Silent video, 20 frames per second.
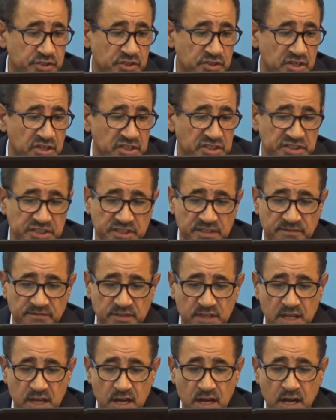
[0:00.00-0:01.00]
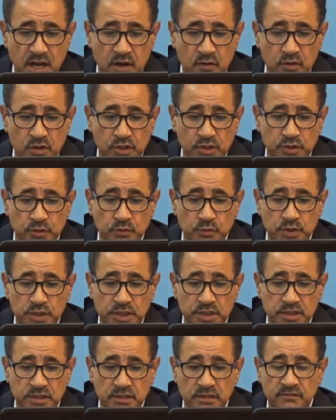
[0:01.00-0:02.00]
إجراء استفتاء حول
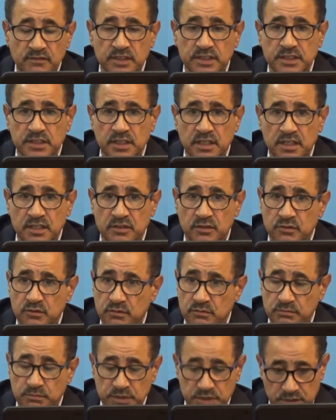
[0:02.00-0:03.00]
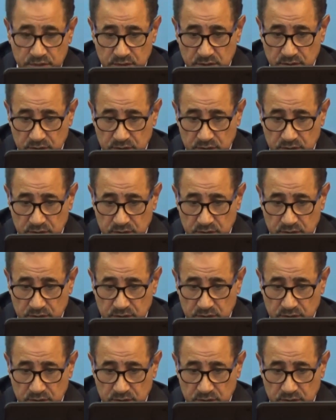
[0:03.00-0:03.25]
عضويته في الاتحاد الأوروبي